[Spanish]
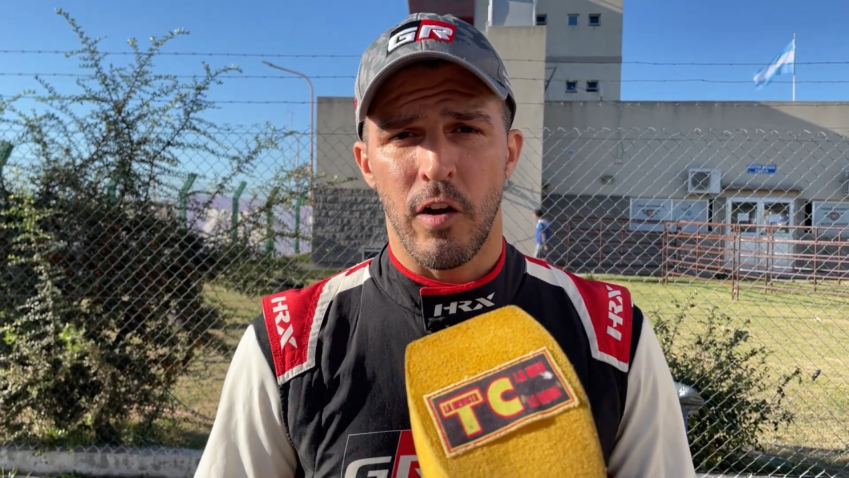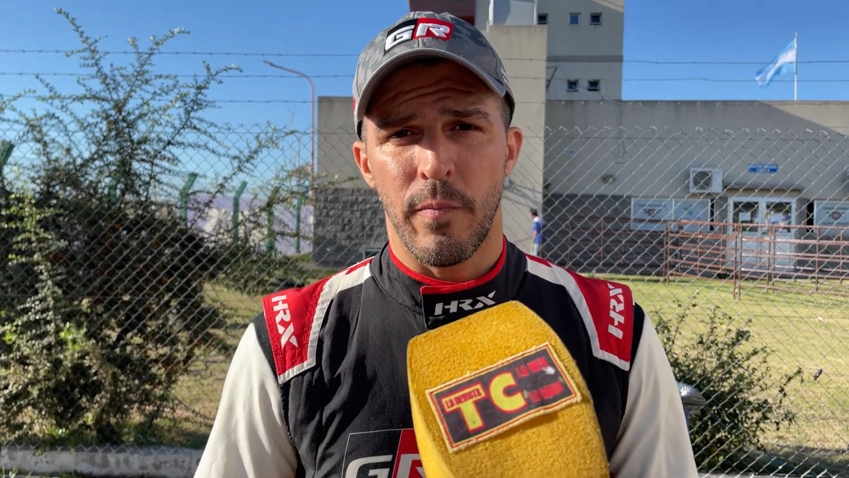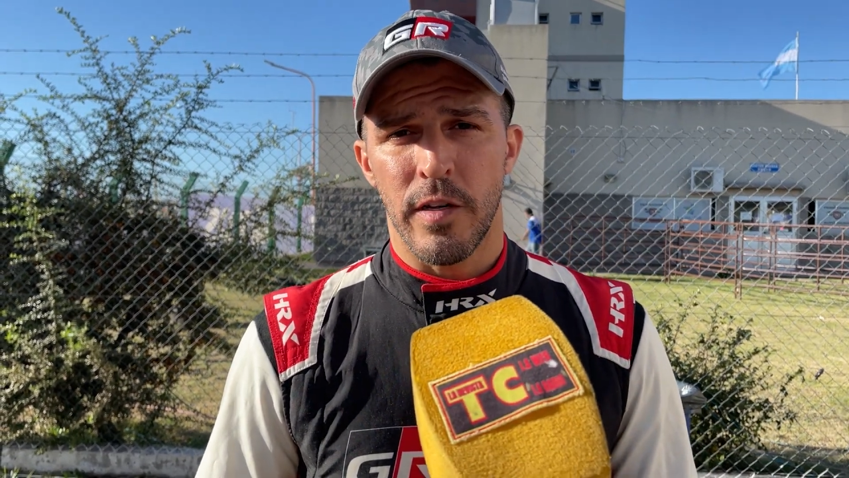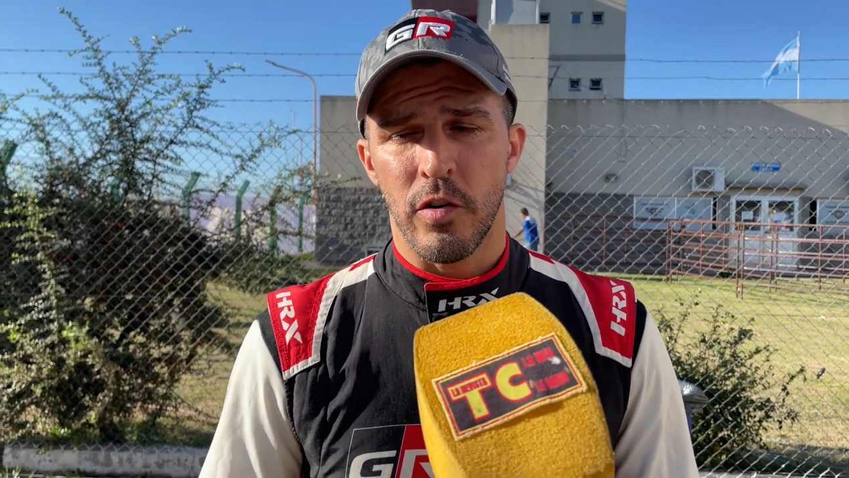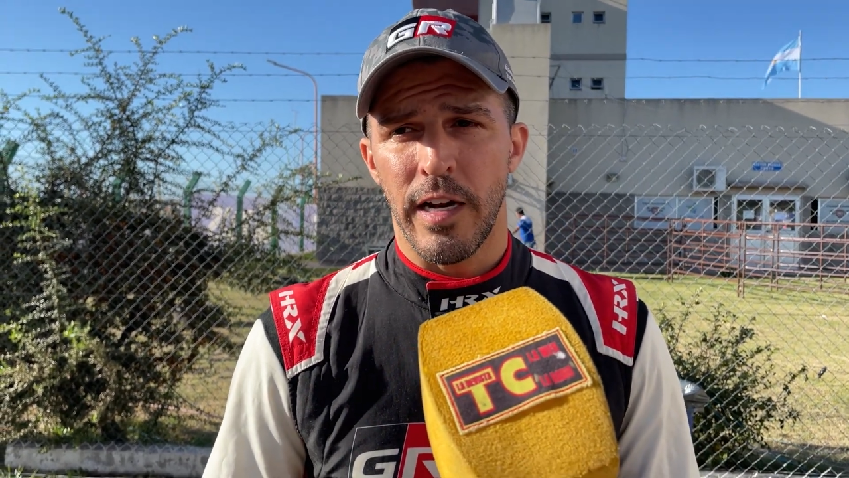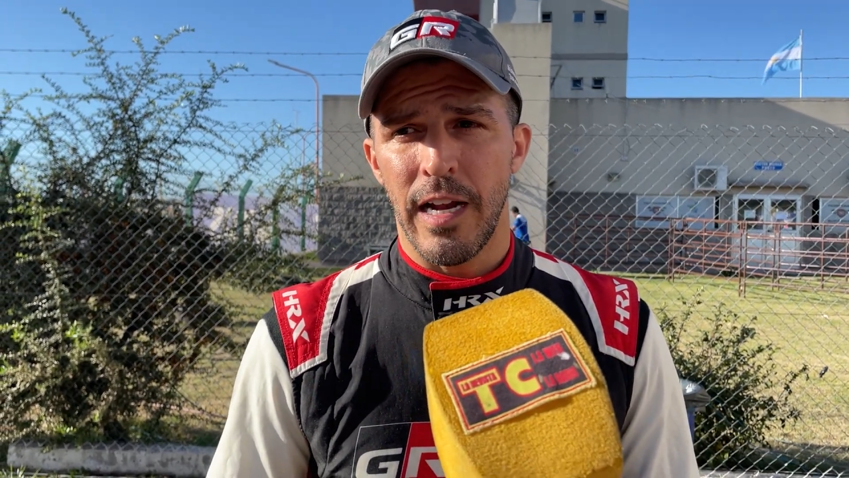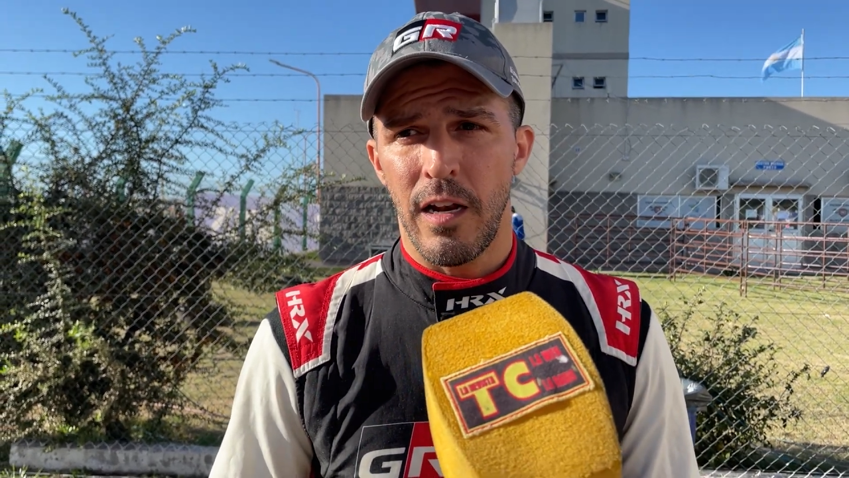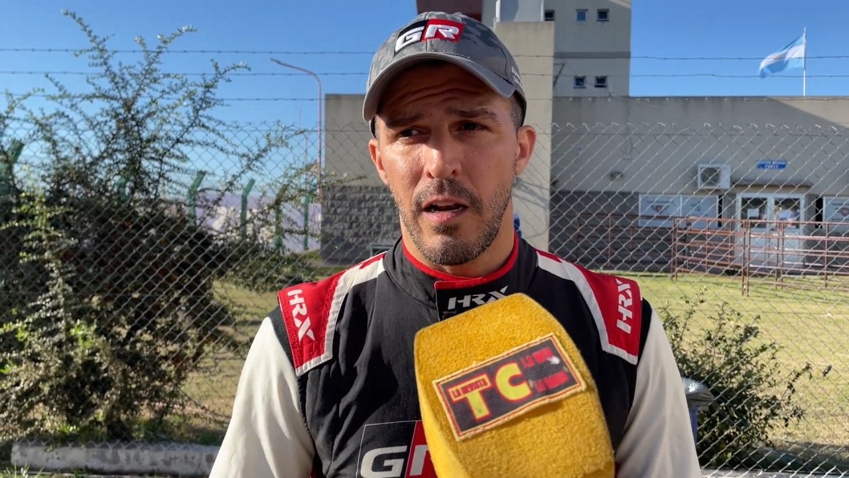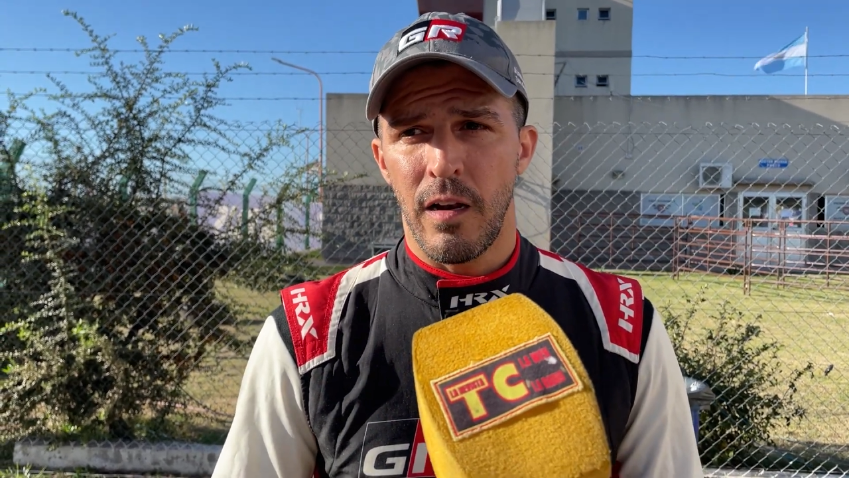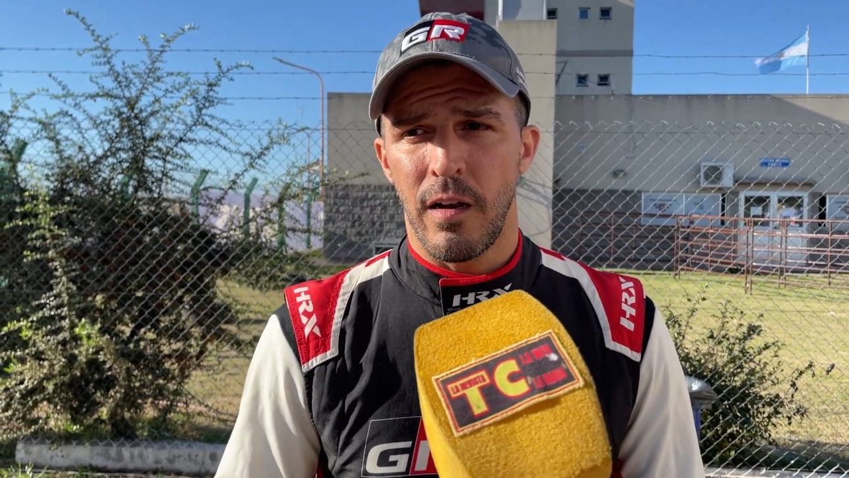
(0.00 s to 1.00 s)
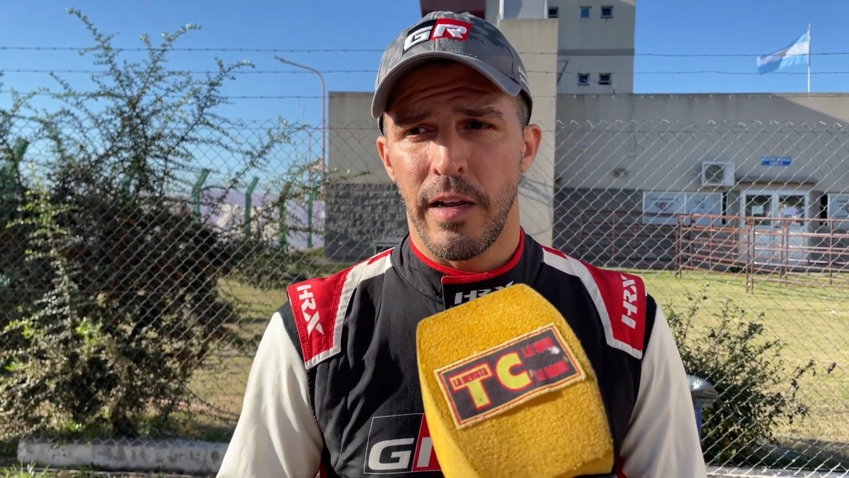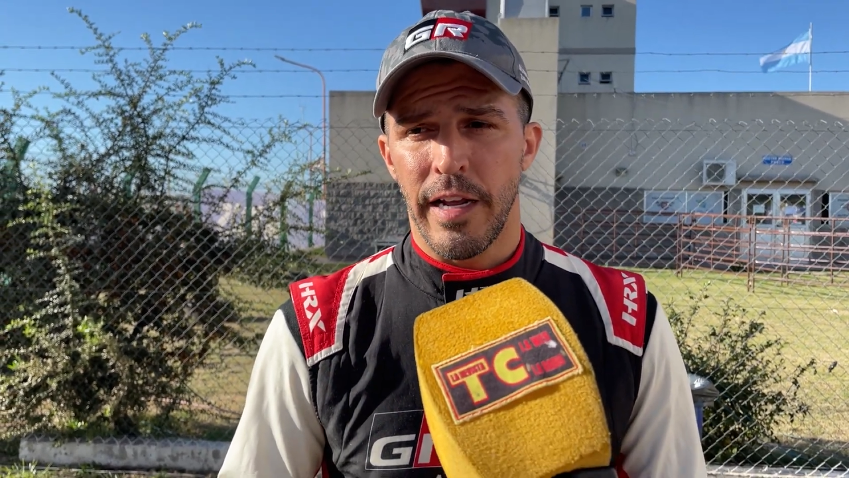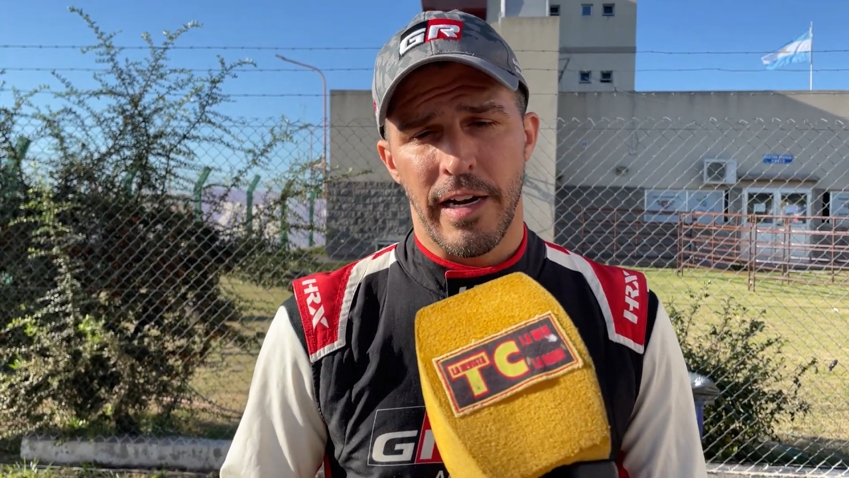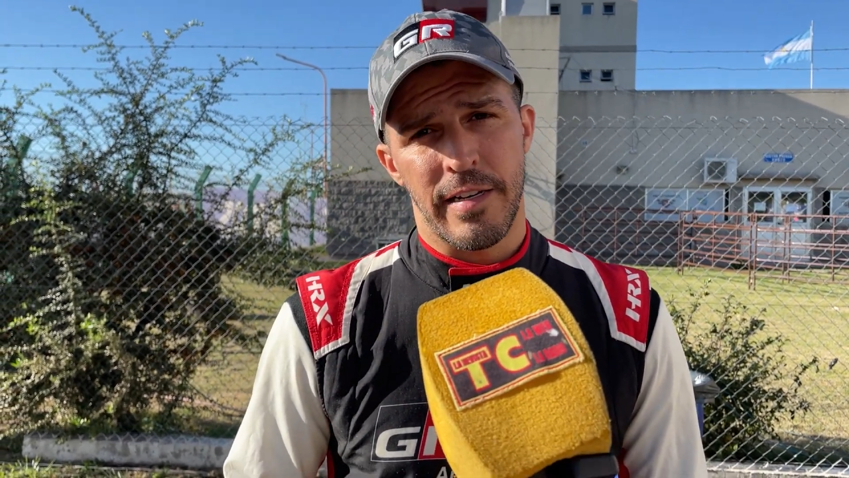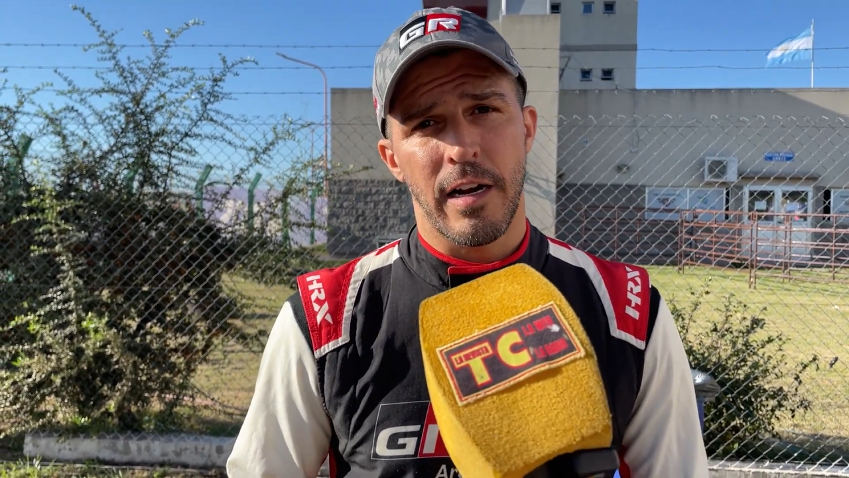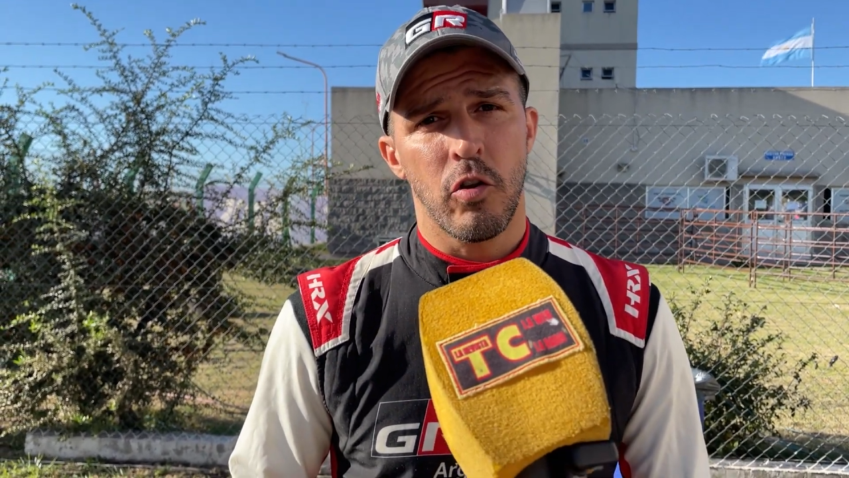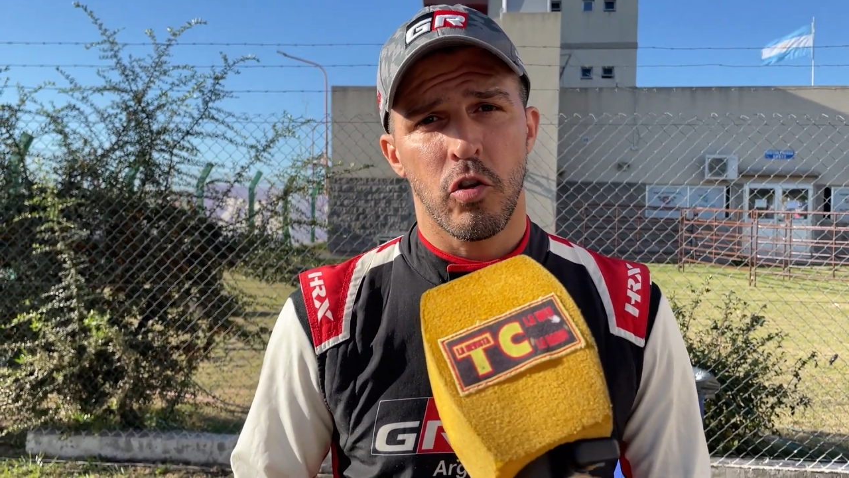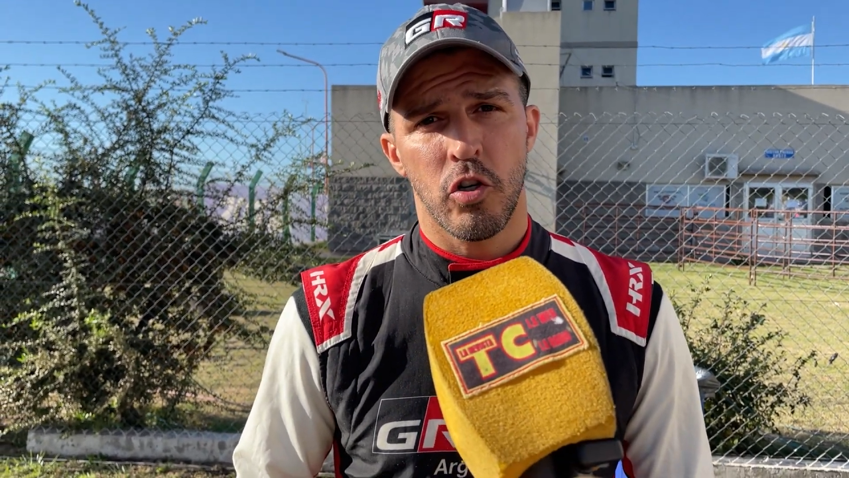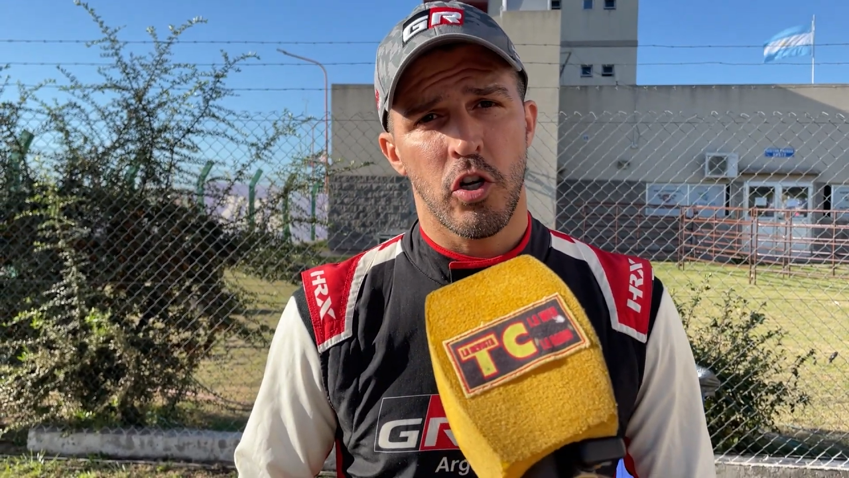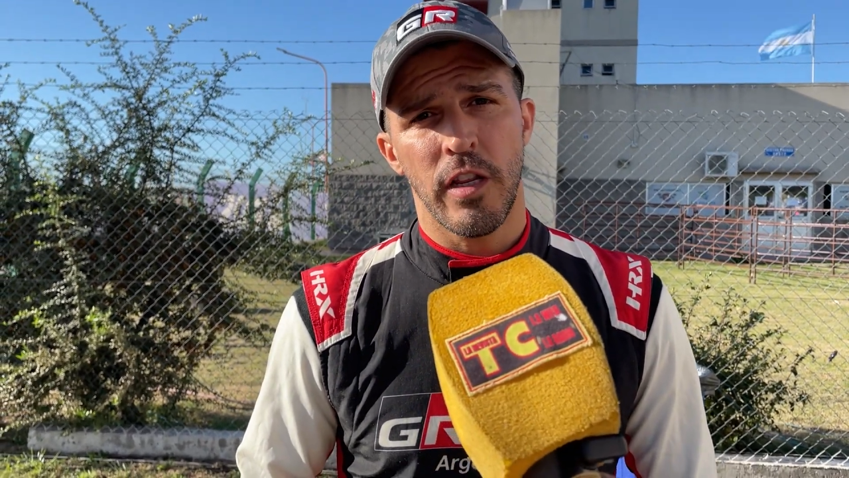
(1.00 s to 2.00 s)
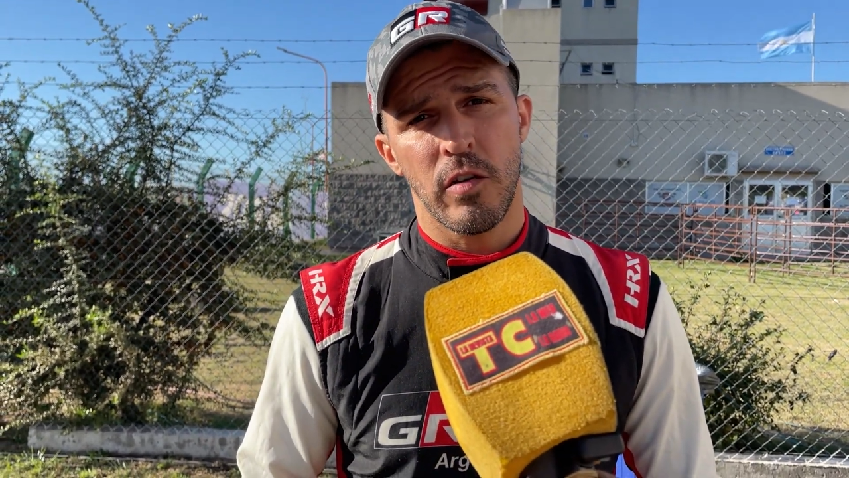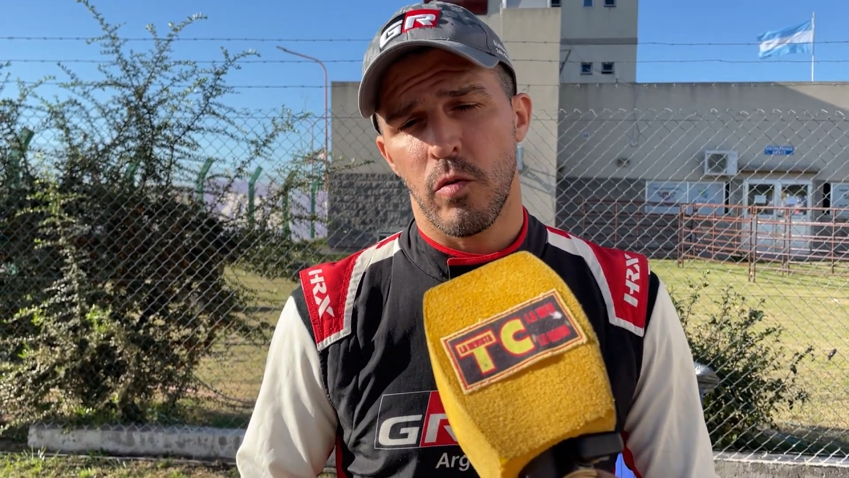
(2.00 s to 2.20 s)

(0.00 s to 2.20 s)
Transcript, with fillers: En lo personal, ingresar con Toyota,